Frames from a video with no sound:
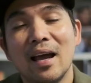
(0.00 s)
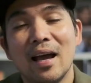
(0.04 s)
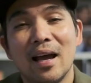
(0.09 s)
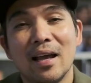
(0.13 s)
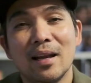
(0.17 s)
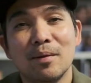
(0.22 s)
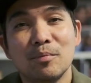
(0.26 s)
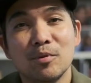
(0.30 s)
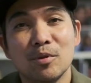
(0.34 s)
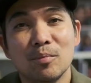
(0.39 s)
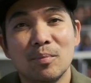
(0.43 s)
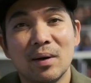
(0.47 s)

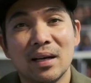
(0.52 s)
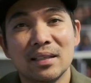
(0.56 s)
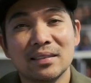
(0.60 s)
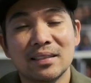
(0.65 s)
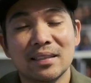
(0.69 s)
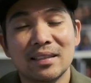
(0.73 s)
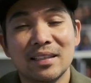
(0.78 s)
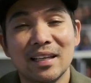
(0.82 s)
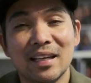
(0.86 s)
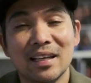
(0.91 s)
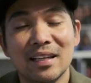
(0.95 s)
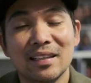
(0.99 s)
Alam nyo ba,
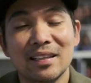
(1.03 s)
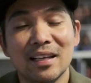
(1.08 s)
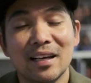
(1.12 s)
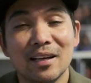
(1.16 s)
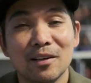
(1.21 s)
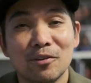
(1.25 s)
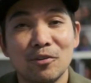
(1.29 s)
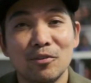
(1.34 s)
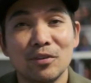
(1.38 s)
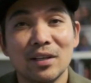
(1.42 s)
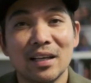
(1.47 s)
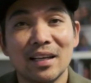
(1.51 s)
sa
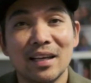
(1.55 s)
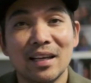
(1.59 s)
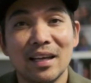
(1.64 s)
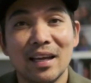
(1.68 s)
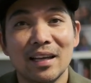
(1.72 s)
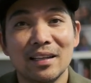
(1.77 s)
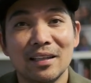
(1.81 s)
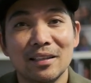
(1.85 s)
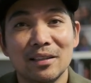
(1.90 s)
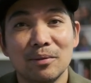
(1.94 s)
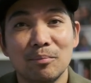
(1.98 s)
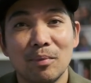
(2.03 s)
tagal-tagal kong nag
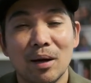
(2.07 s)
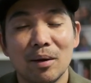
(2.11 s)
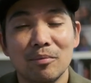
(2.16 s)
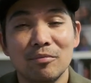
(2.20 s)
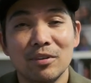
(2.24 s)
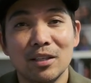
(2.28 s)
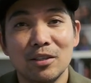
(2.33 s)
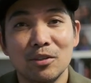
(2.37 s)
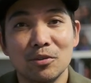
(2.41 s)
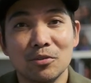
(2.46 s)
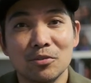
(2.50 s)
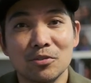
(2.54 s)
edit ng mga
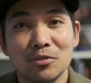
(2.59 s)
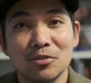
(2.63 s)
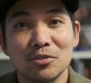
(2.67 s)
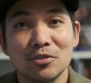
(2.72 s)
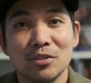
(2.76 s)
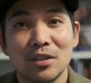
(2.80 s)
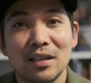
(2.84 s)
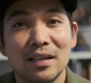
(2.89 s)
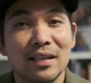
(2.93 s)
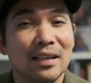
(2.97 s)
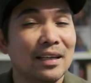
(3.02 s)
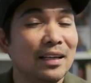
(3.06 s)
videos,
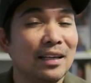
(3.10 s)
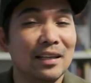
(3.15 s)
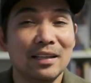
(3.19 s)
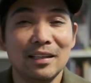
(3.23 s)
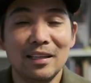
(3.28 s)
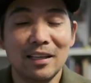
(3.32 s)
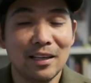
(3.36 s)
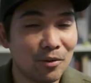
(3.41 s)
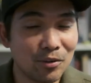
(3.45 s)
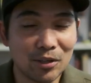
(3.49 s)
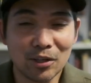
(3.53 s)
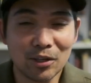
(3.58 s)

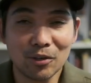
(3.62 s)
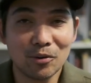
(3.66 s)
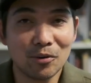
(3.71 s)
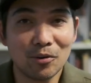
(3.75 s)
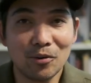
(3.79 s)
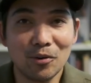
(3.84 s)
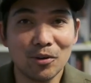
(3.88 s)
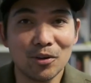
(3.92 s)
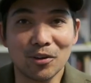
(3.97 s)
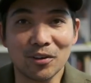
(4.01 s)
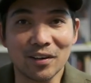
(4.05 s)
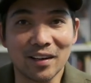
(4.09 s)
hindi ako
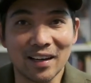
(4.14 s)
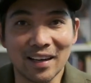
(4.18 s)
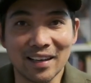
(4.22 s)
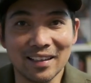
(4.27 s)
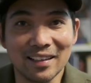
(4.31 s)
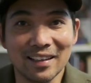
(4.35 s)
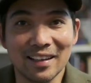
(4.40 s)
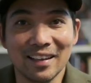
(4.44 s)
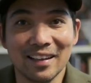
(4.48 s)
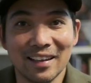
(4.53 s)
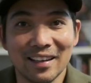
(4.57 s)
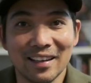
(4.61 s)
nagko-color grade